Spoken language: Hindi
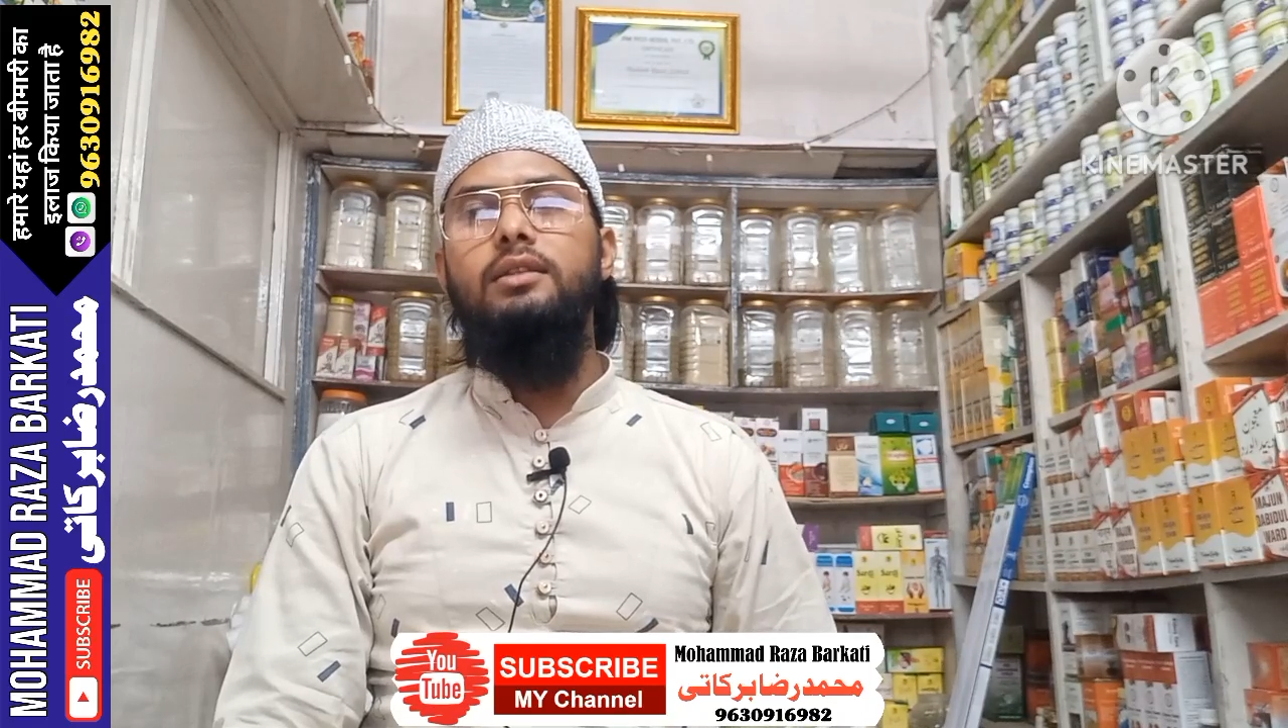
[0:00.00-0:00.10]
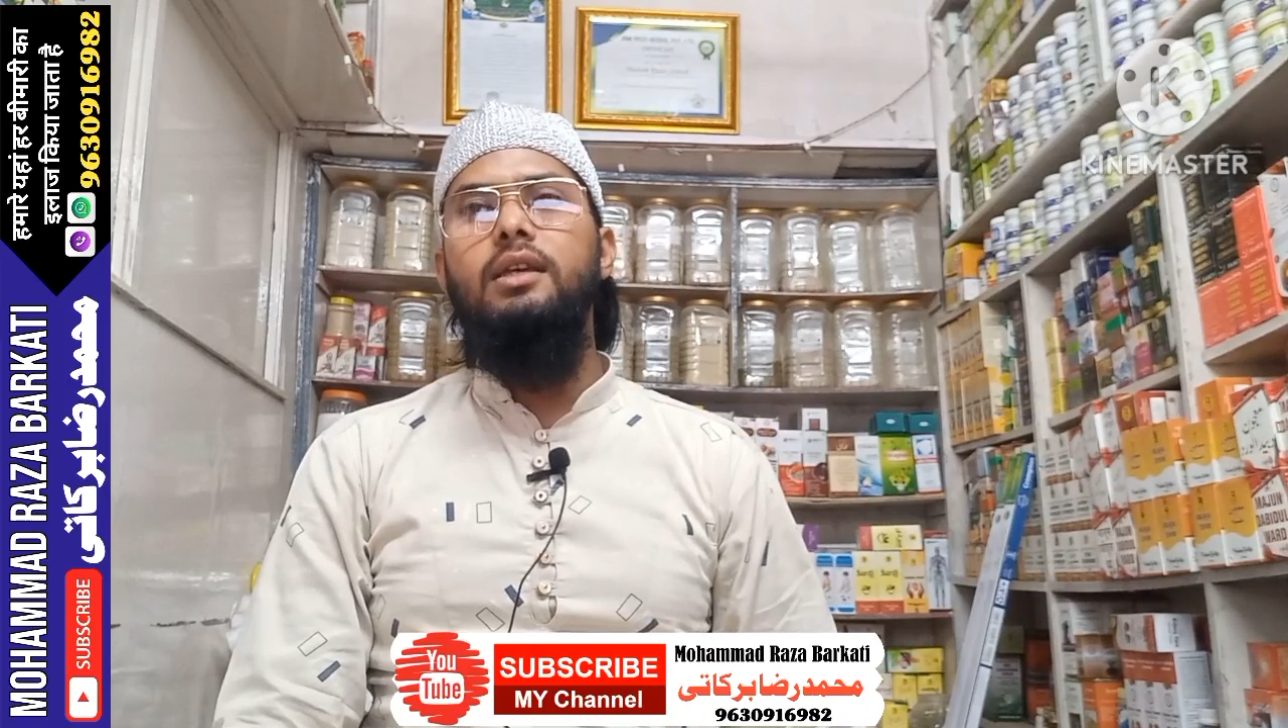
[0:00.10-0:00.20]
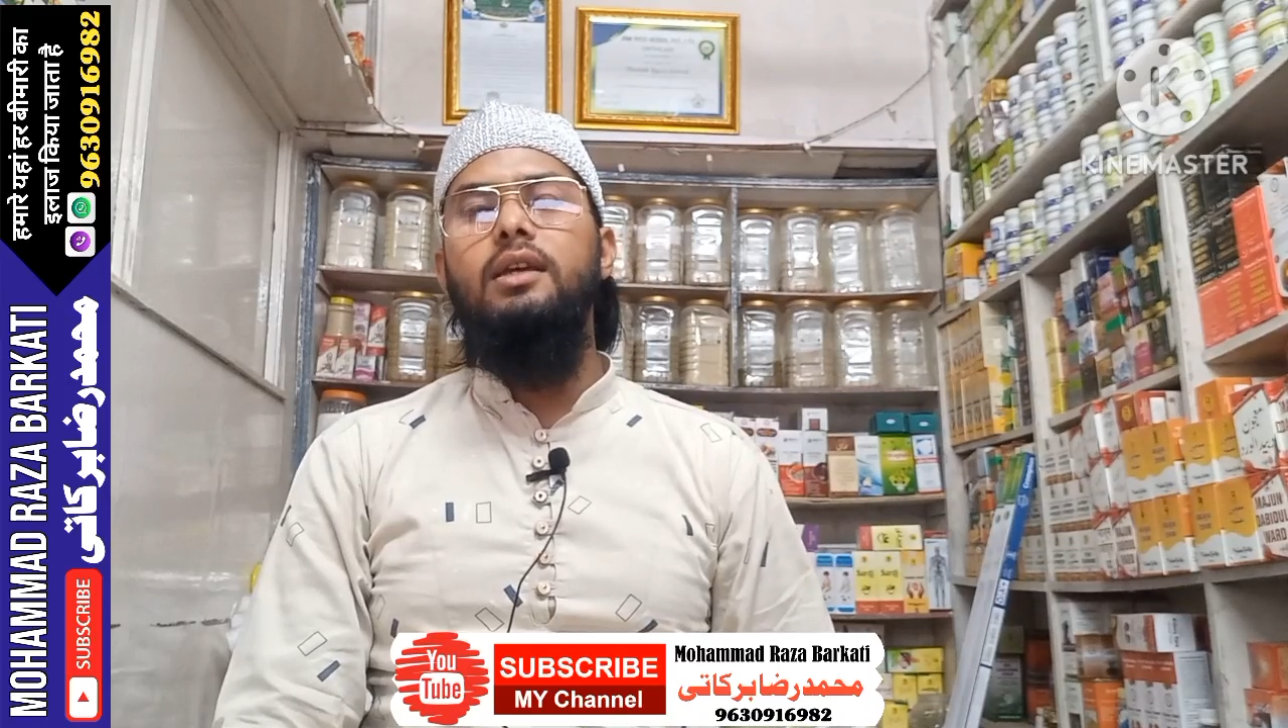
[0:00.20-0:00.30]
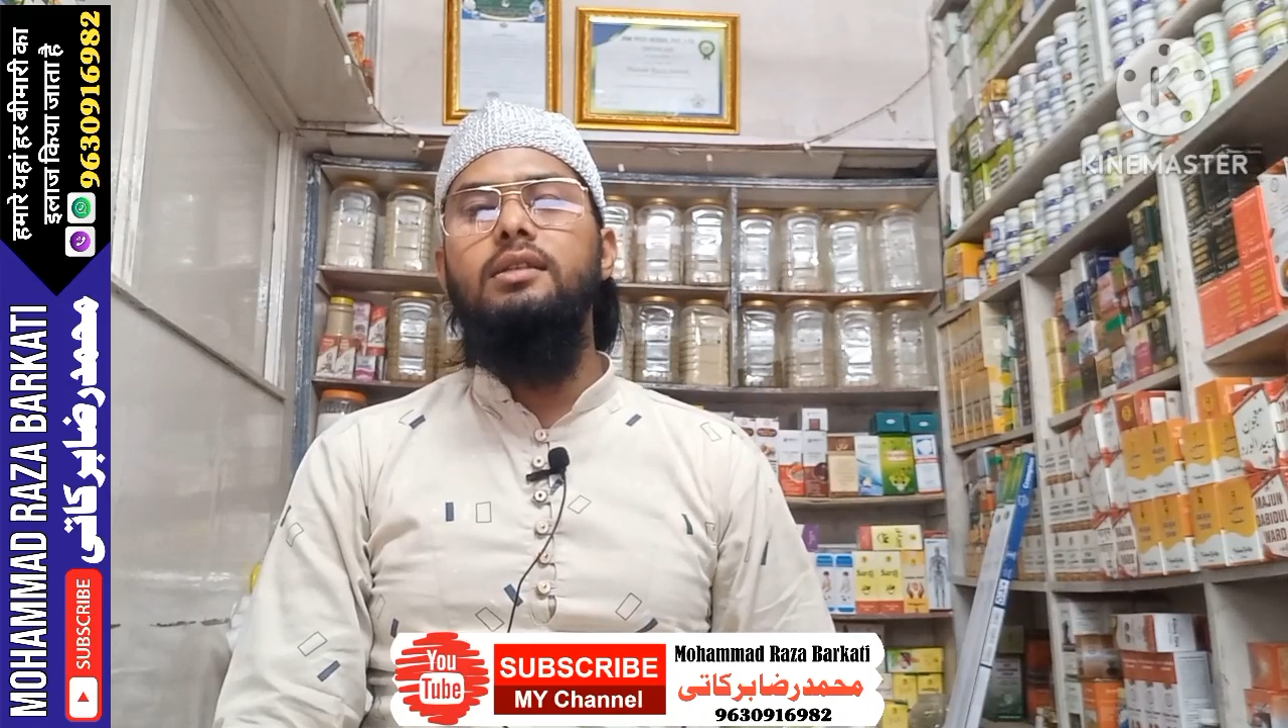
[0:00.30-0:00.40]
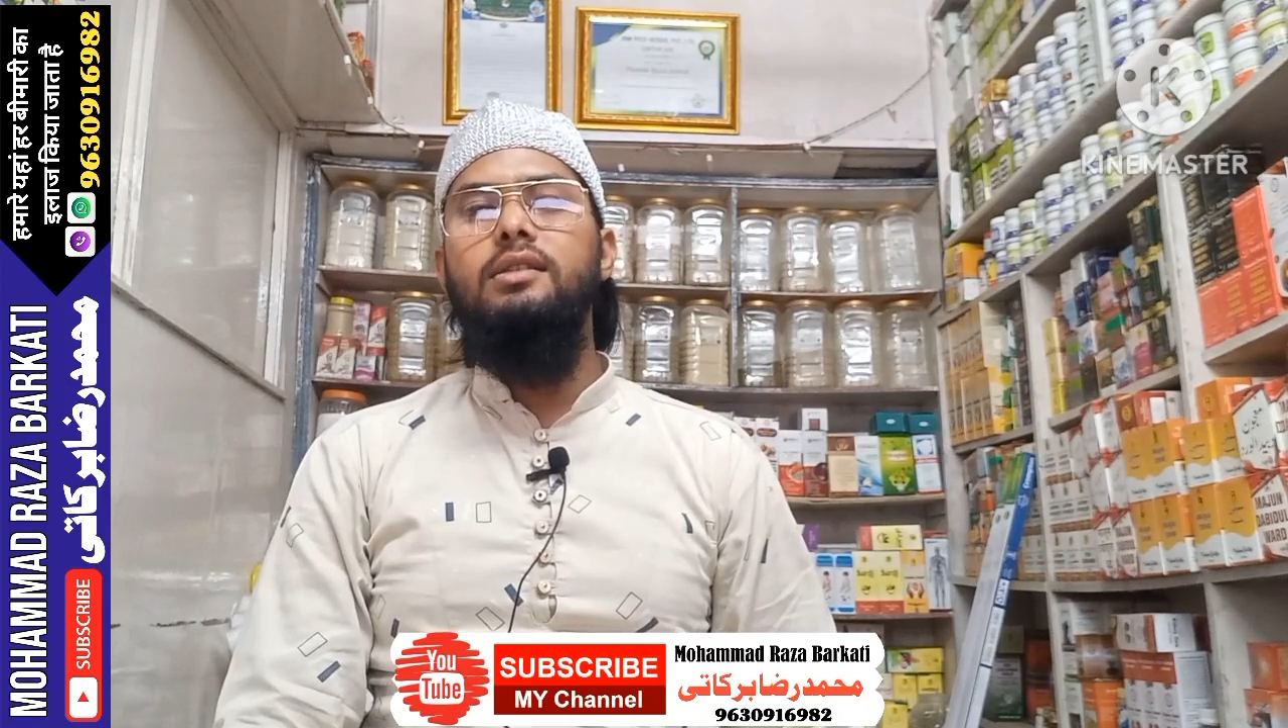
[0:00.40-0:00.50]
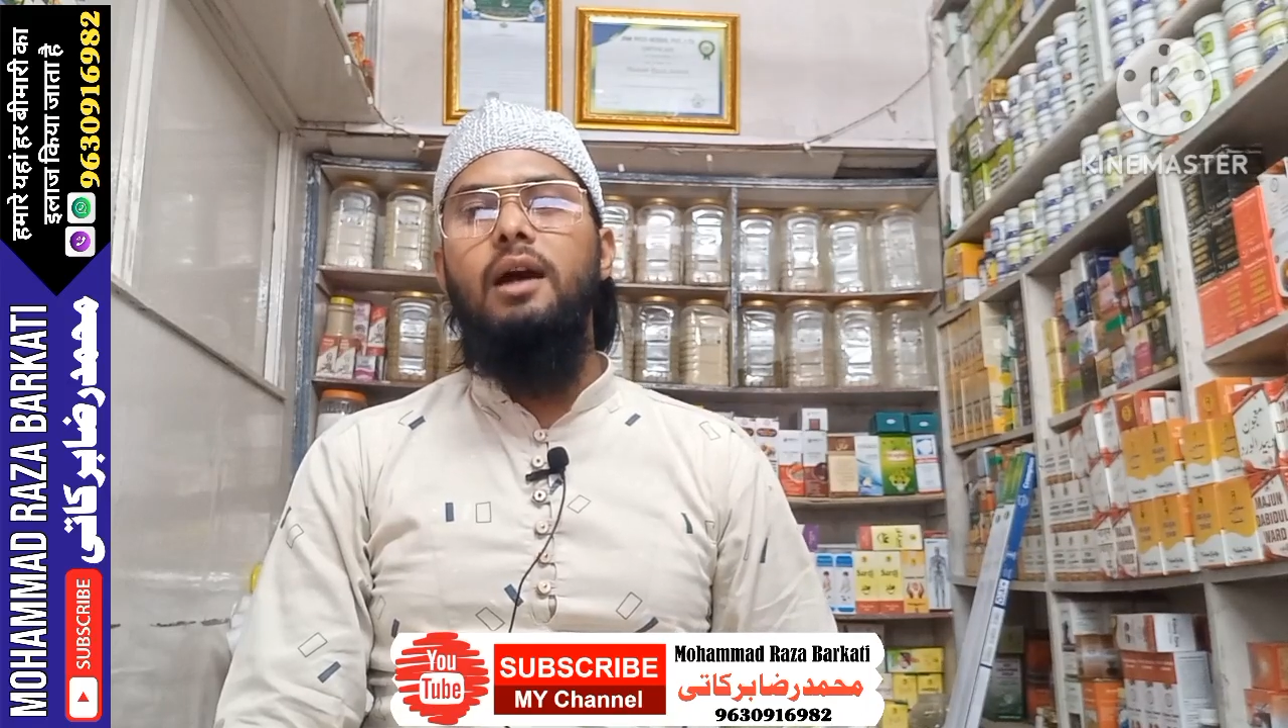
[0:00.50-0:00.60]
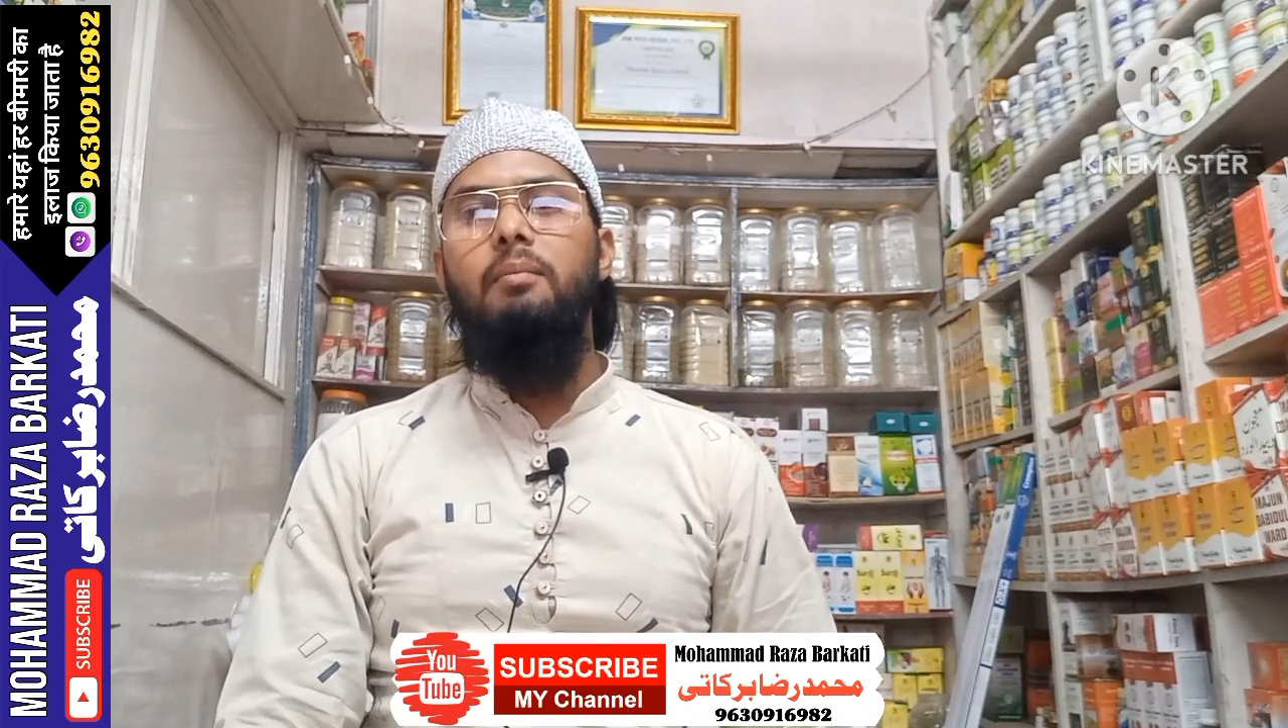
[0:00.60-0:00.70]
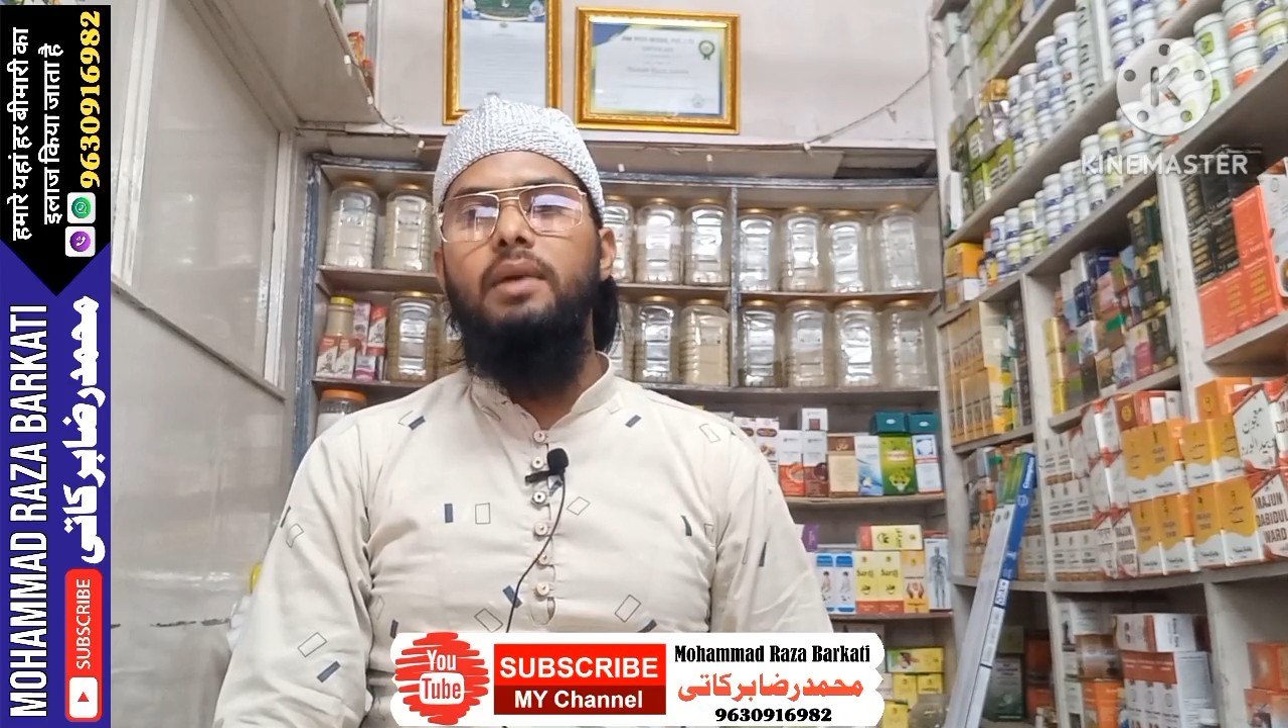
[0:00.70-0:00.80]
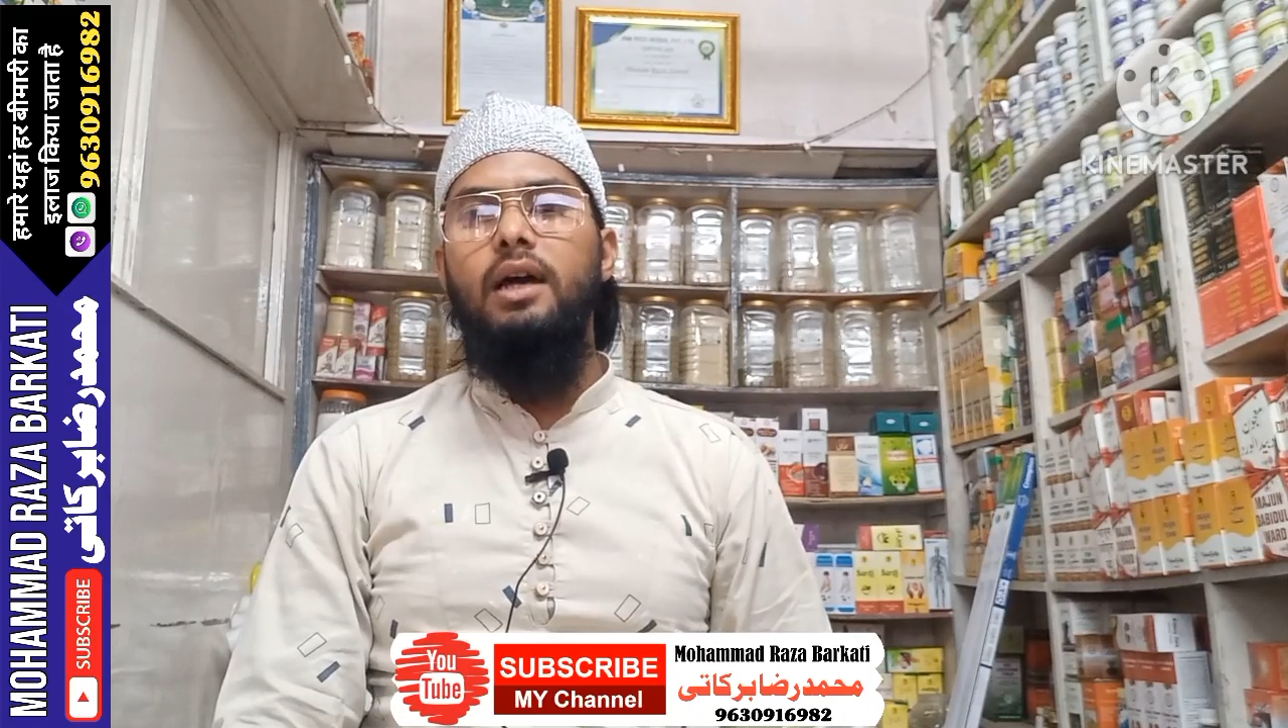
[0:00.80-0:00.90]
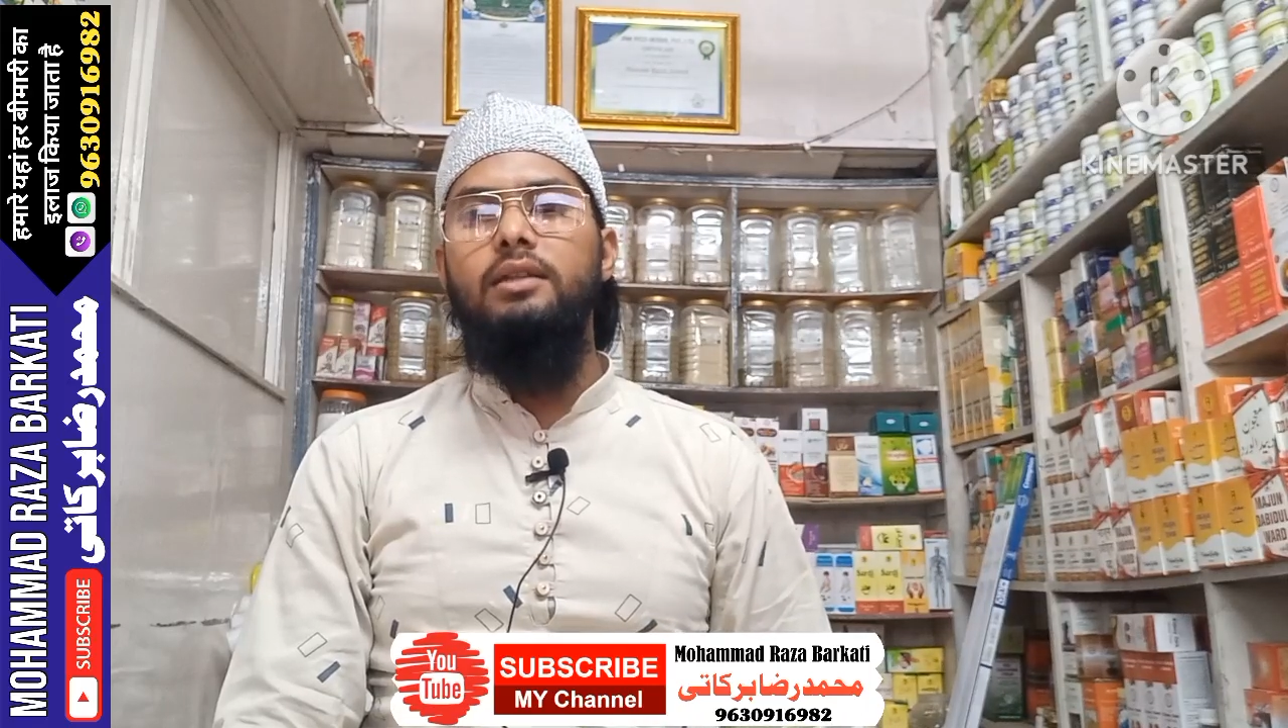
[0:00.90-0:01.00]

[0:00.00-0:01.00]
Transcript: आती है किस काम में